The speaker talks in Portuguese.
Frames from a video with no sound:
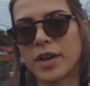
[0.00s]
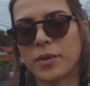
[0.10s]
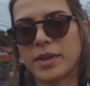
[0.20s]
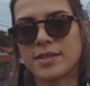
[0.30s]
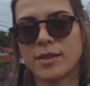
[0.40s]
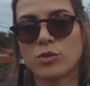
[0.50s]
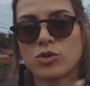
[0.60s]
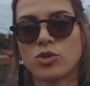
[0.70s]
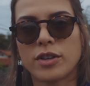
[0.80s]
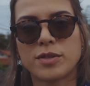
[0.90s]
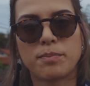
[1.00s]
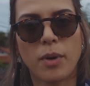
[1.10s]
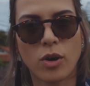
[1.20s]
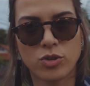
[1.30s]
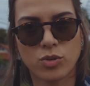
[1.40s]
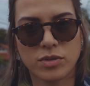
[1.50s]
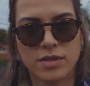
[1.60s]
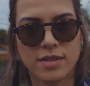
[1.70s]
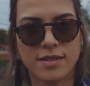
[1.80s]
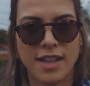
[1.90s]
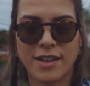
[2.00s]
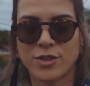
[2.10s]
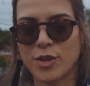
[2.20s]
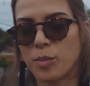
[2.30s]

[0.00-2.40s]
vai conhecer os dois pórticos da cidade.